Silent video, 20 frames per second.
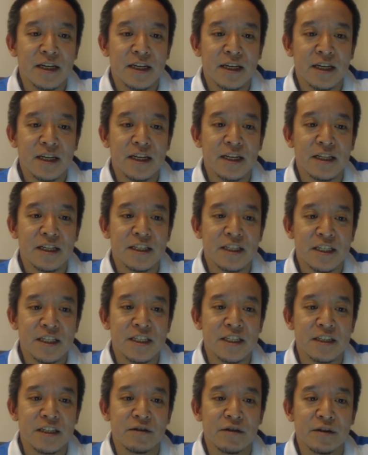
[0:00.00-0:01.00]
委員
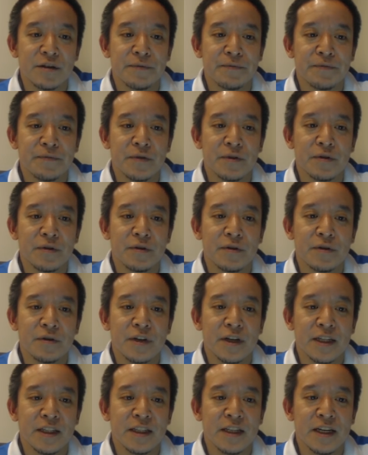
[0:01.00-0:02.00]
人事の
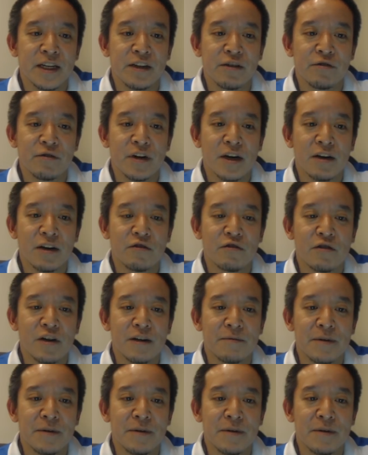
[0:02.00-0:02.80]
反対票が大